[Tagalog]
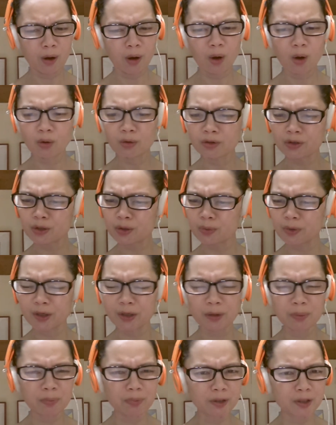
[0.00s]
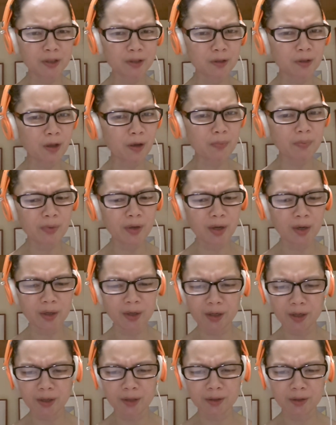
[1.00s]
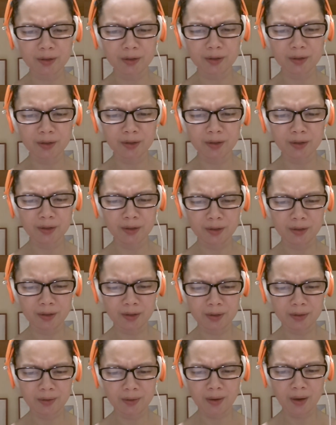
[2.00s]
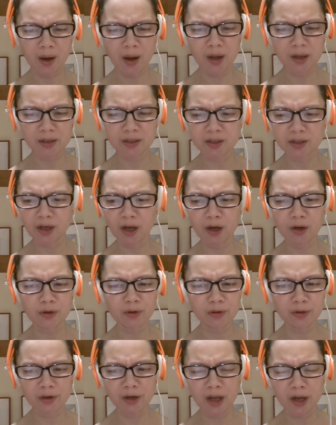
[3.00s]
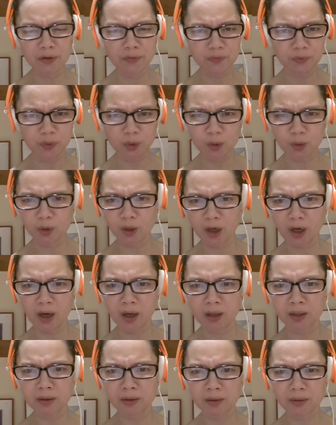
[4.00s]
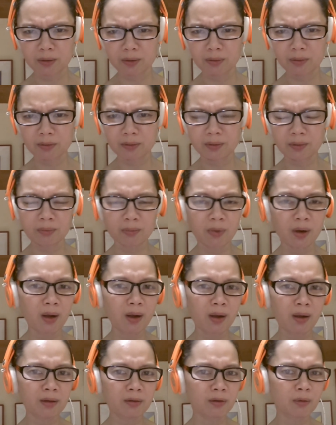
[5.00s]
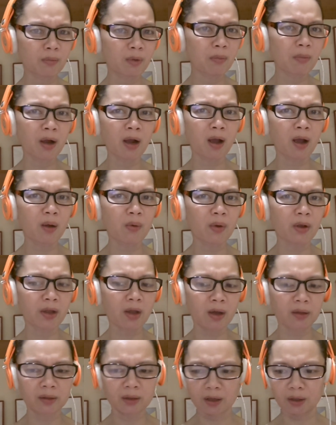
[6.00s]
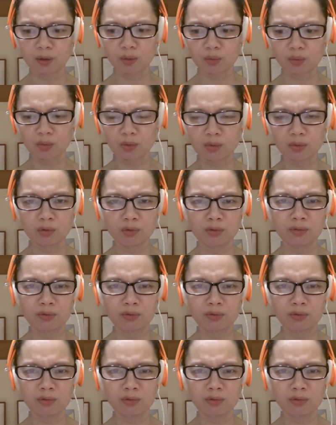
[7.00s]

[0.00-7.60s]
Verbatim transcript: Oh, sweetie, please love me again. I'll stay in your life till the end. Ba, nagmamakaawa yata ito.